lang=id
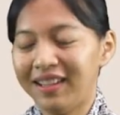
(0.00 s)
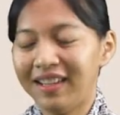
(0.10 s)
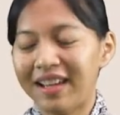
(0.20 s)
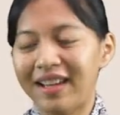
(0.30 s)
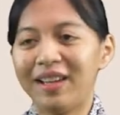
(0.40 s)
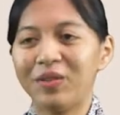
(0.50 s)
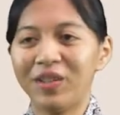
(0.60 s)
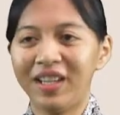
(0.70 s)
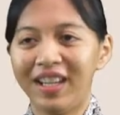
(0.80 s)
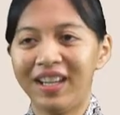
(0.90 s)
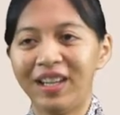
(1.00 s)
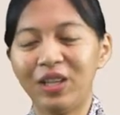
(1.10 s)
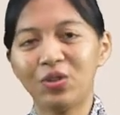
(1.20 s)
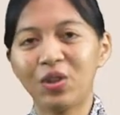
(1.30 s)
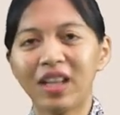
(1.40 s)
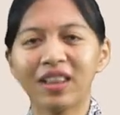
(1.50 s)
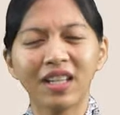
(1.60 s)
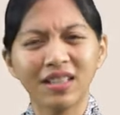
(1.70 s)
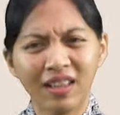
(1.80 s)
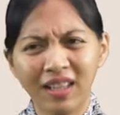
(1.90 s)
Ya, oke, corak
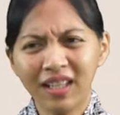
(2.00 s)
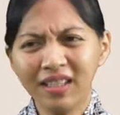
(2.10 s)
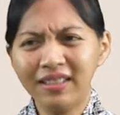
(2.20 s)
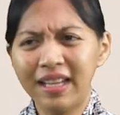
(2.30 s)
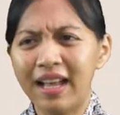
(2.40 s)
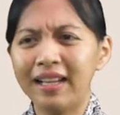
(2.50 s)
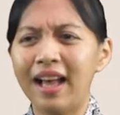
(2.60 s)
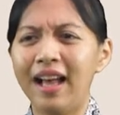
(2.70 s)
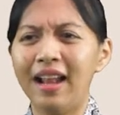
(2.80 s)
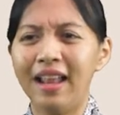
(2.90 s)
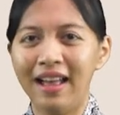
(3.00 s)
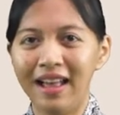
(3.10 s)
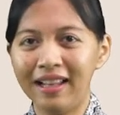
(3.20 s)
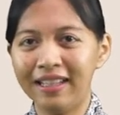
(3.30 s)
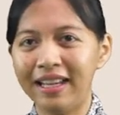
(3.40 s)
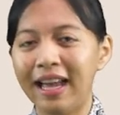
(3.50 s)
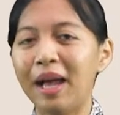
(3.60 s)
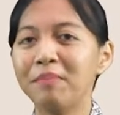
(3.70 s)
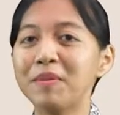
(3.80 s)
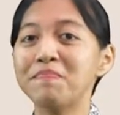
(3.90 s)
tekstil dan hal-hal
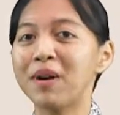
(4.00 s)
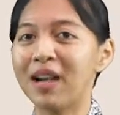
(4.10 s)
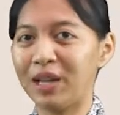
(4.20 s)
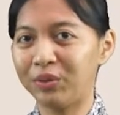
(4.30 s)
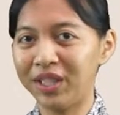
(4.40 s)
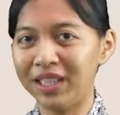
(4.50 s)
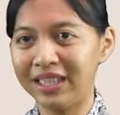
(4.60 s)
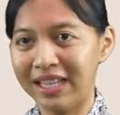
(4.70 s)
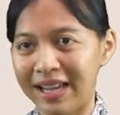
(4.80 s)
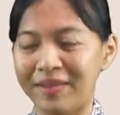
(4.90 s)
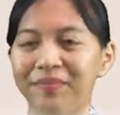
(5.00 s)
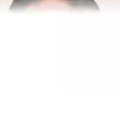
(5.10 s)
yang mempengaruhinya.